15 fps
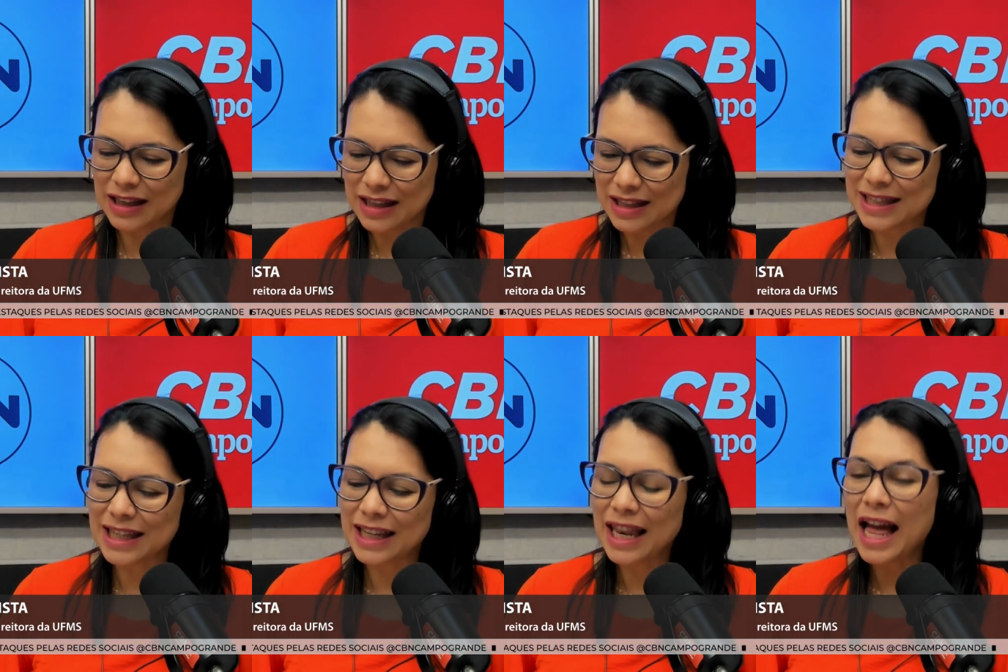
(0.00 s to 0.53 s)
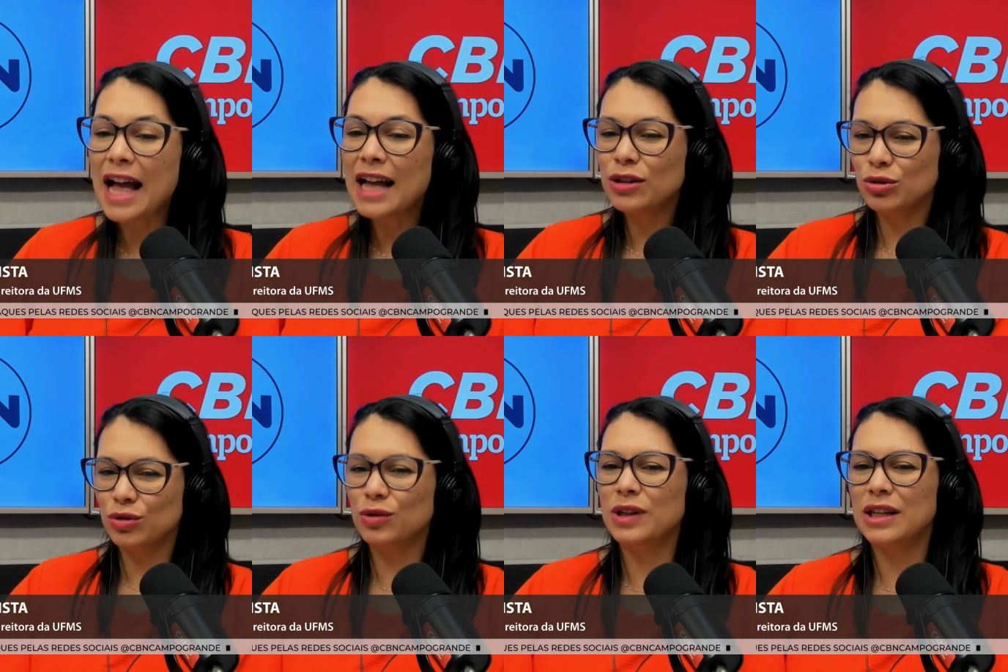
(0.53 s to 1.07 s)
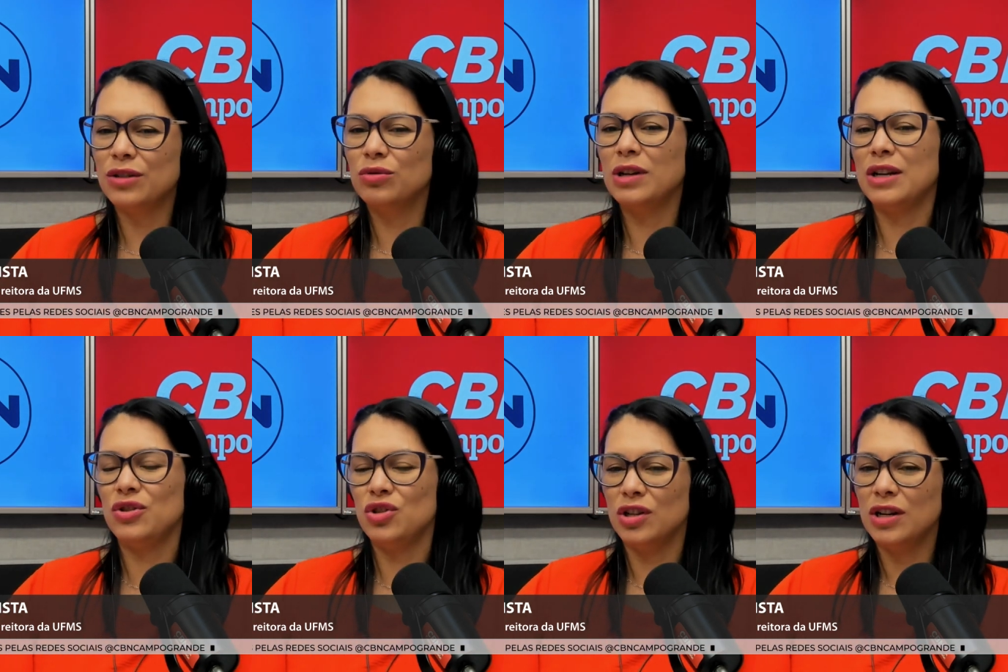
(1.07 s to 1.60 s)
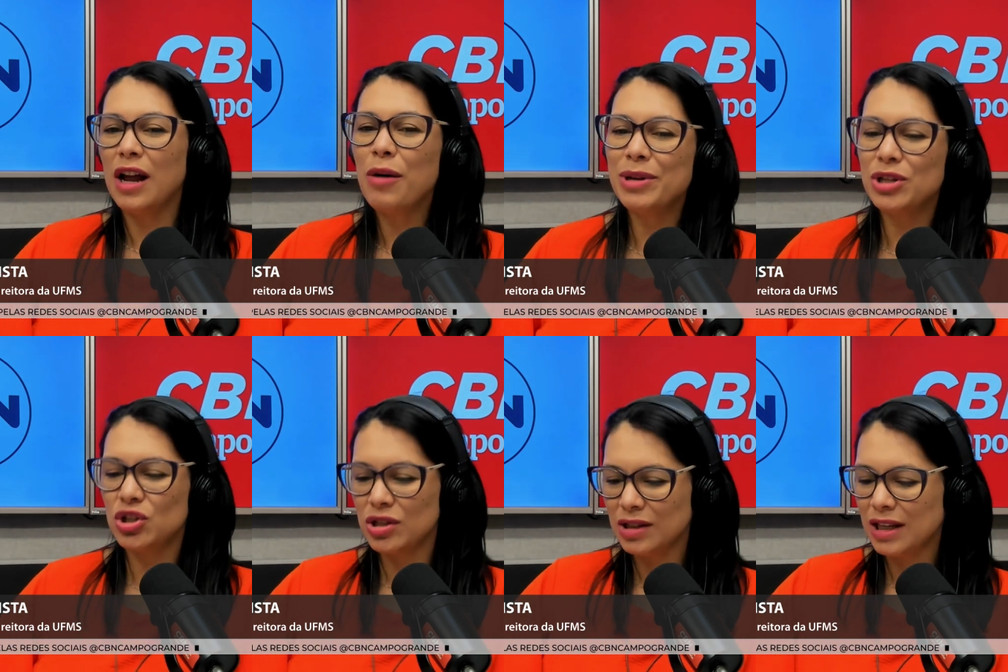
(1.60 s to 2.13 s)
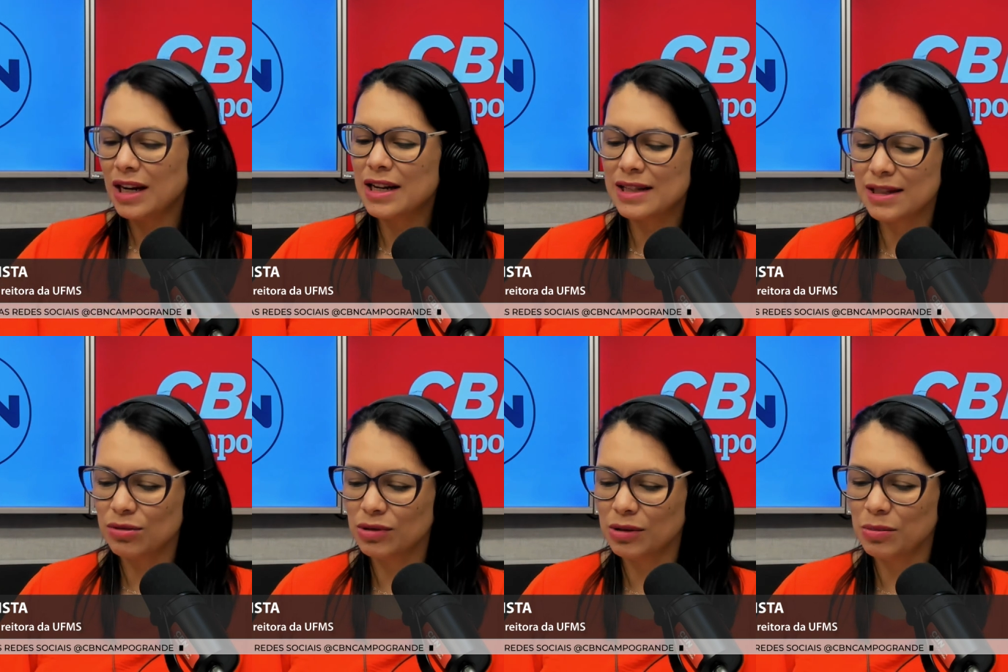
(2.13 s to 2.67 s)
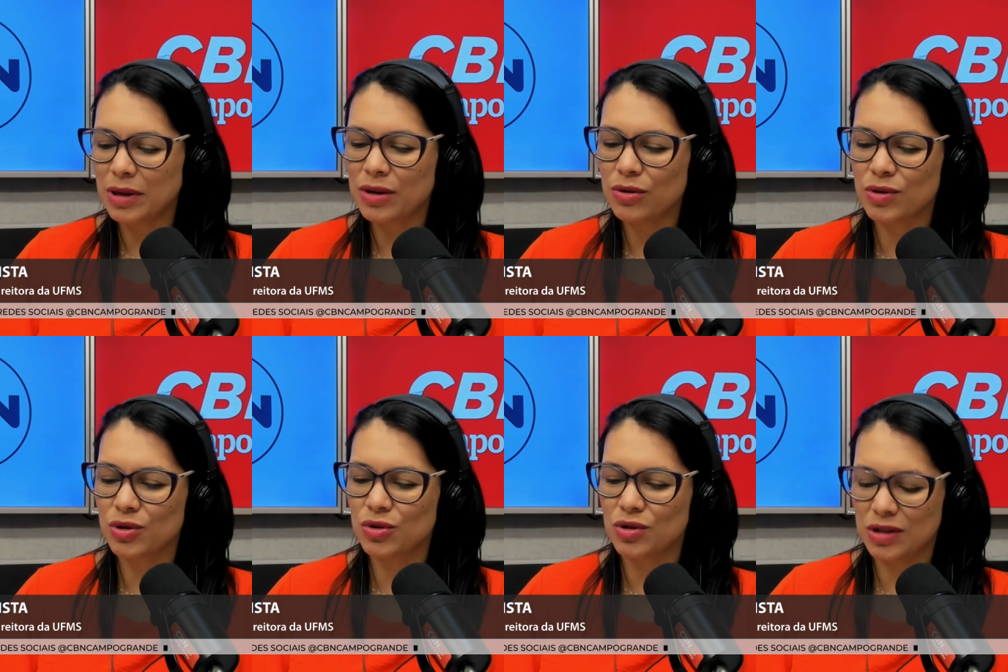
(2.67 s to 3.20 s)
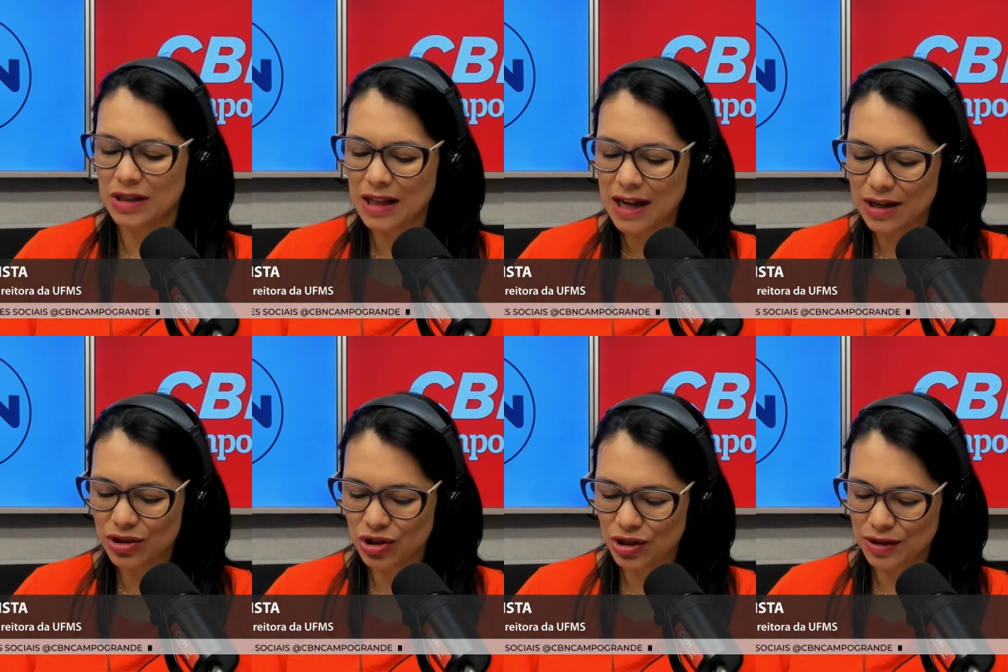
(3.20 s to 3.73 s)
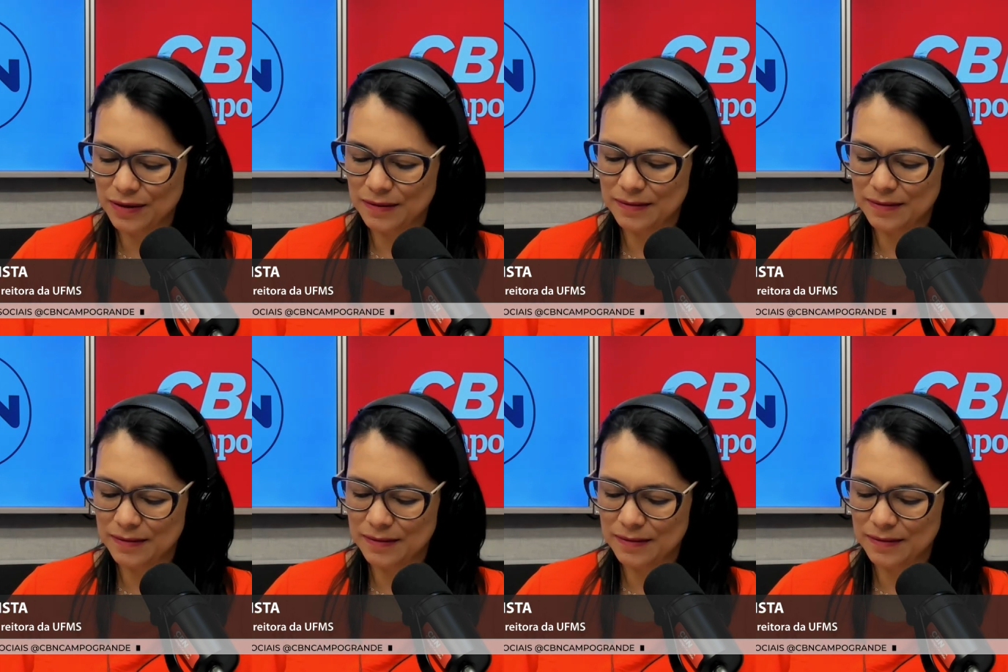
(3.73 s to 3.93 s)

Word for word: esse lado educacional, mas de interação também com a sociedade?